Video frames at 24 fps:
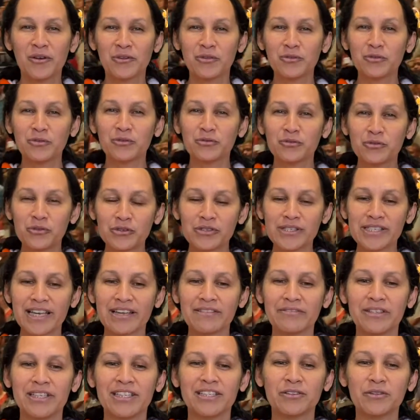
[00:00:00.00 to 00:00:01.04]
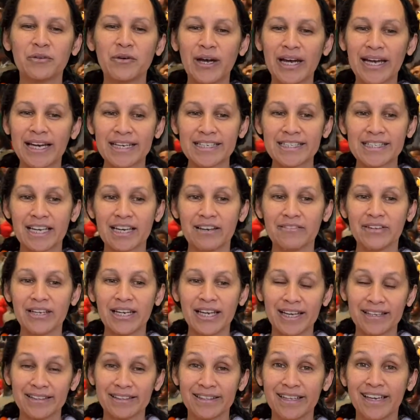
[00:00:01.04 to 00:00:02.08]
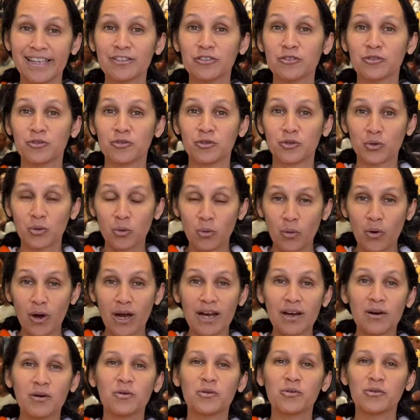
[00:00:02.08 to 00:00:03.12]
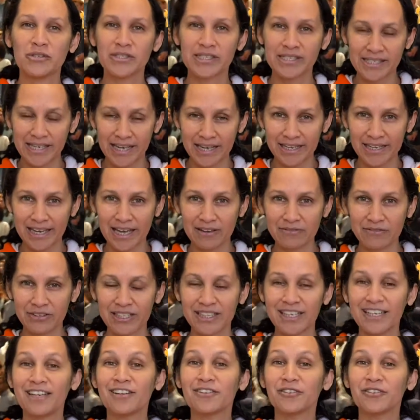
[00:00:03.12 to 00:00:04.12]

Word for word: Nous vous invitons à réserver la date du 3 au 5 avril